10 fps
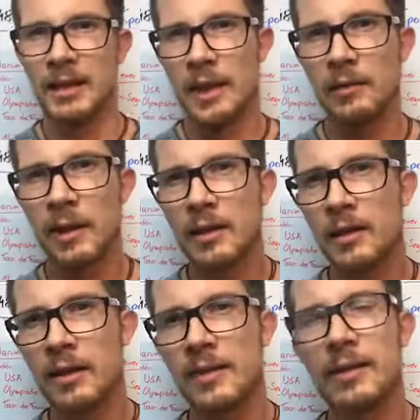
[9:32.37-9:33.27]
Der eine oder
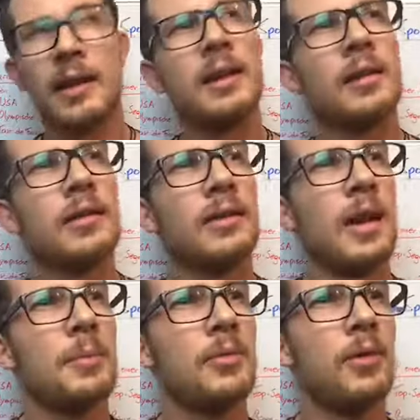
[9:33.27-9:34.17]
andere kann sich erinnern, es
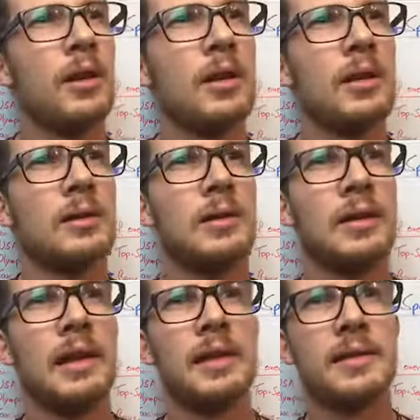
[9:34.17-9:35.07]
gab es vor
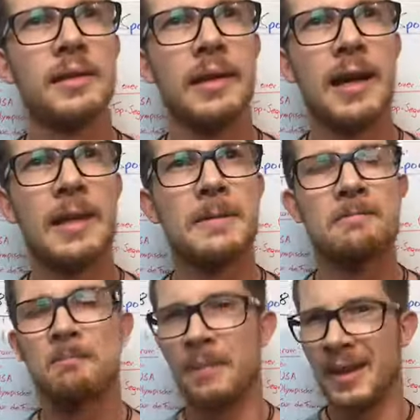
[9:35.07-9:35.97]
den letzten Jahren